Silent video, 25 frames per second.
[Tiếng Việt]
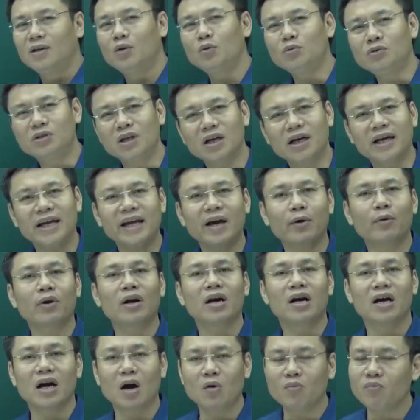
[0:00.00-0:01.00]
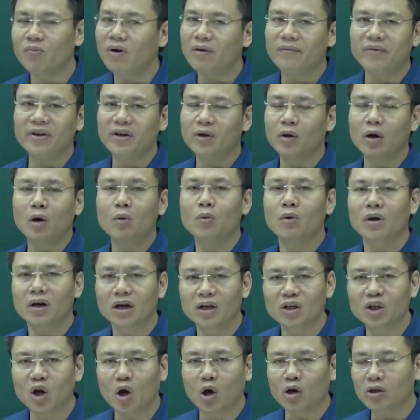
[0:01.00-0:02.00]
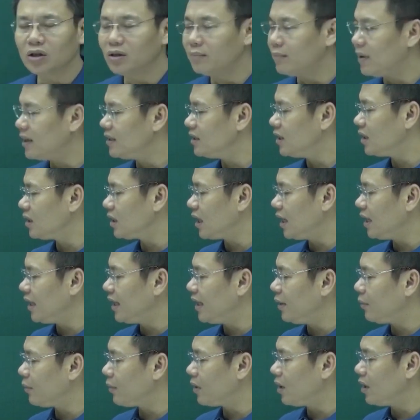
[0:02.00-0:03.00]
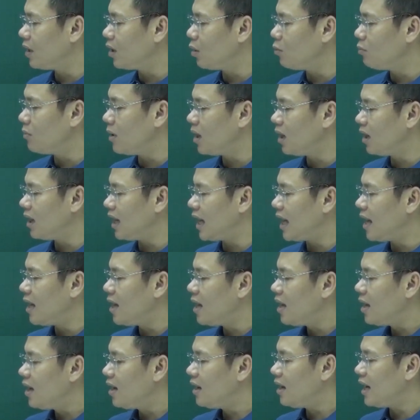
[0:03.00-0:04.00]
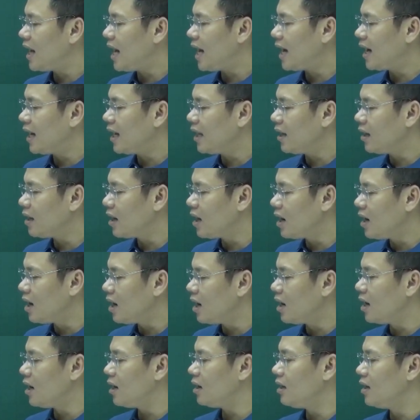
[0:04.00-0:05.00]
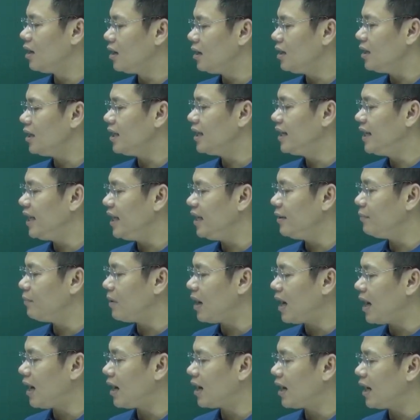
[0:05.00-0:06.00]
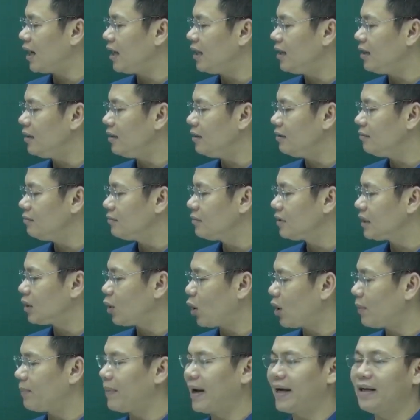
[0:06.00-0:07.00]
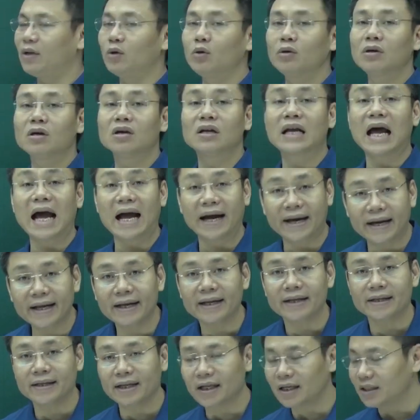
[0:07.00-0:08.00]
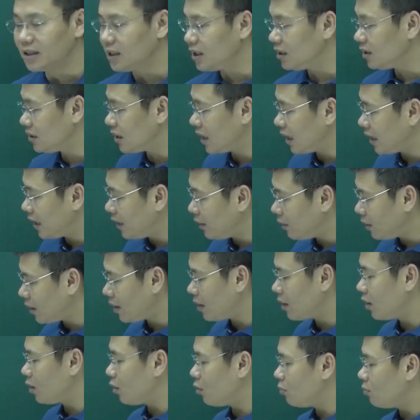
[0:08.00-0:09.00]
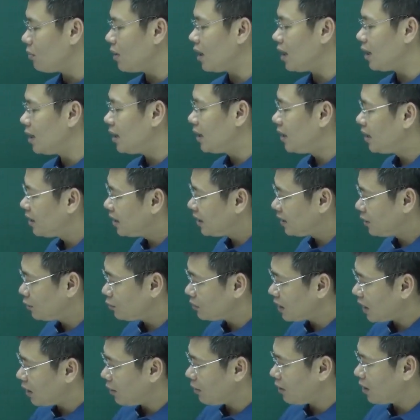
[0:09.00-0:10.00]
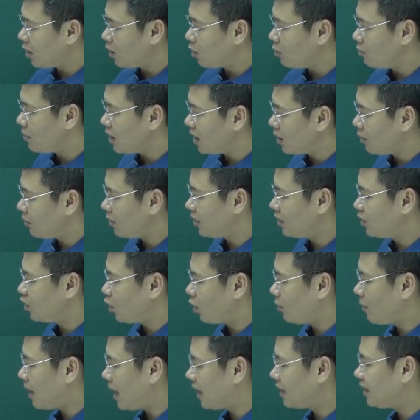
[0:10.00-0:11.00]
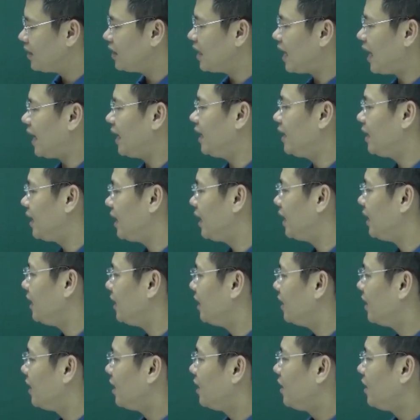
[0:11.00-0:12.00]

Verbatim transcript: lúc trước ký hiệu r không bởi vì nó không có r nhỏ nhưng bây giờ thầy ký hiệu r không m là là cái r lớn khi mà cái toàn mạch nó cực đại đấy nhá thầy ký hiệu là r không m thì chúng ta có r không m cộng r nhỏ bằng như này đấy